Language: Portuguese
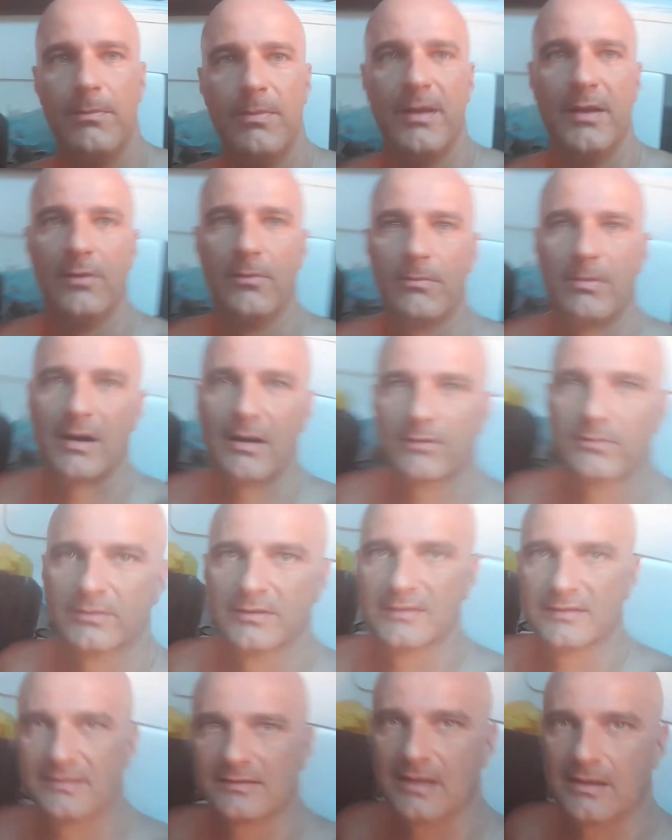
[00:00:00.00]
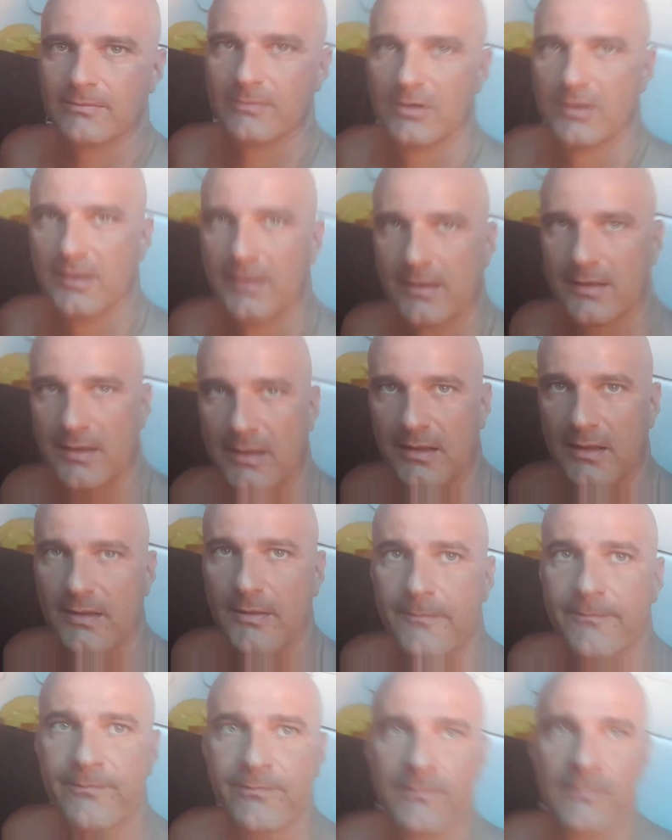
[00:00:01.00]
bem um barco desse tamanho aqui,
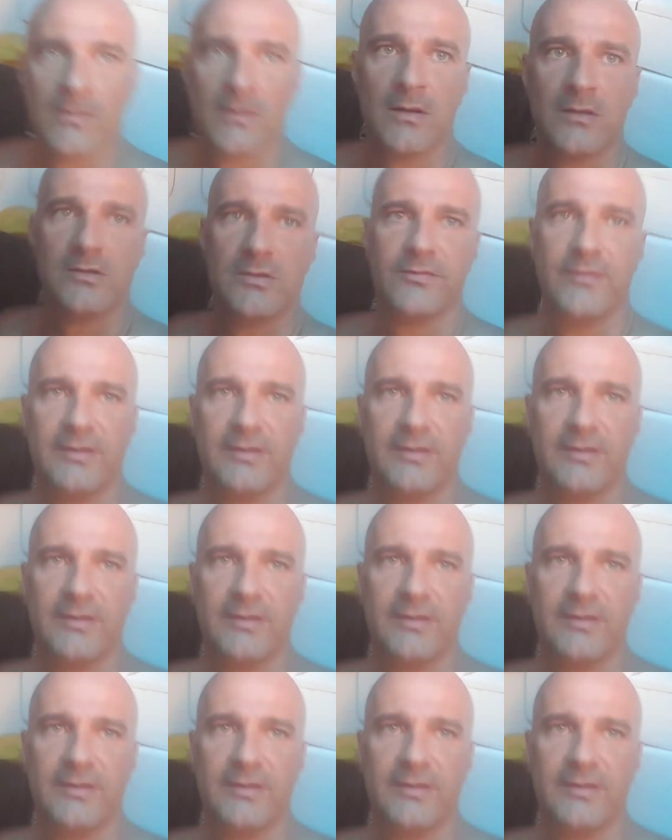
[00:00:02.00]
de